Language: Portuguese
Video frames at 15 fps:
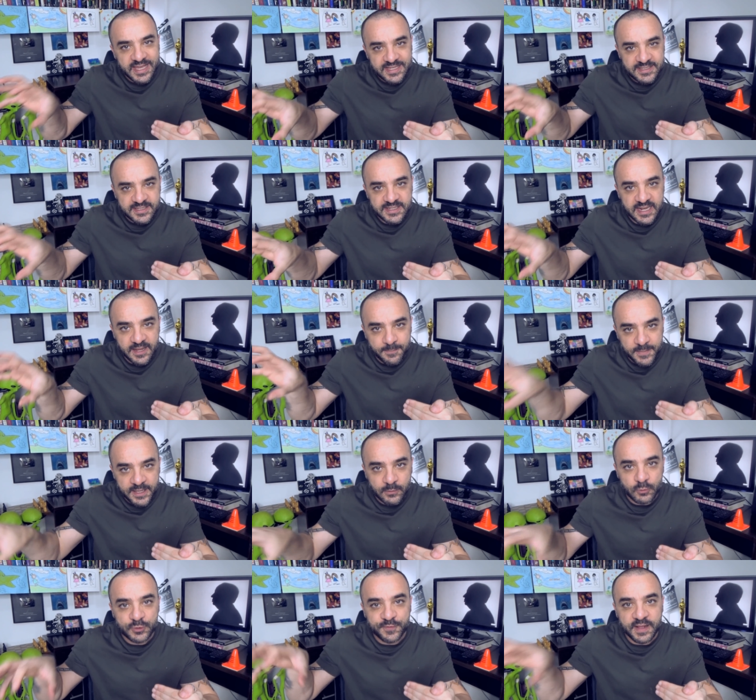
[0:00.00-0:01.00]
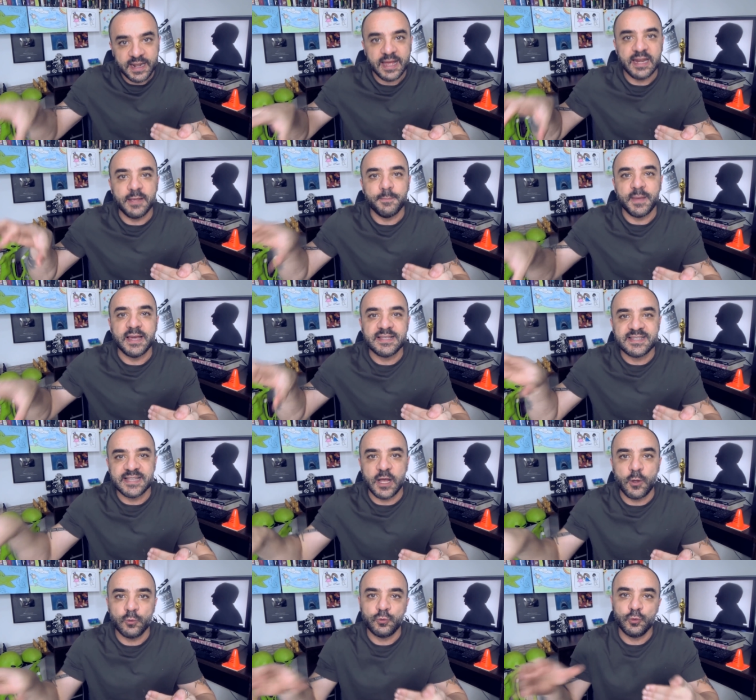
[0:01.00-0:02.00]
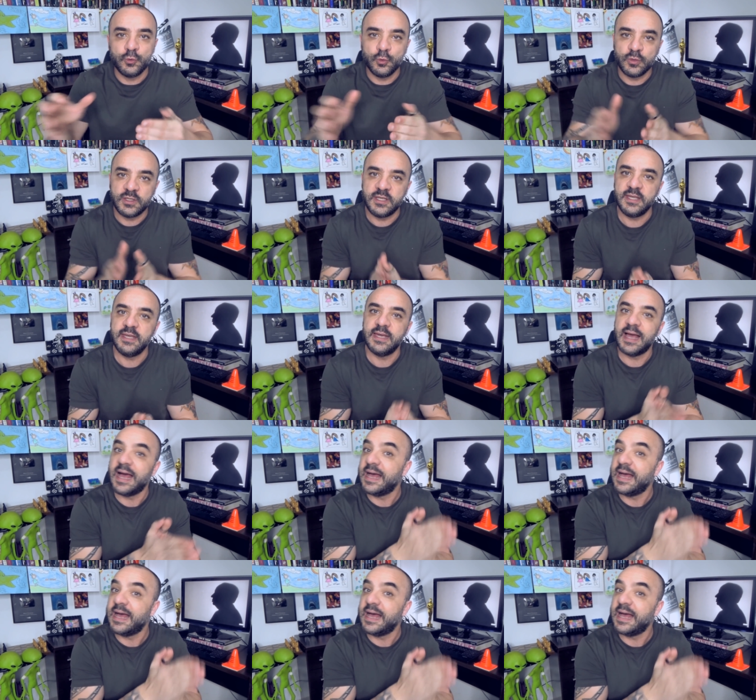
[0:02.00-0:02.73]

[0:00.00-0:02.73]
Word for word: esses elementos falarem mais alto do que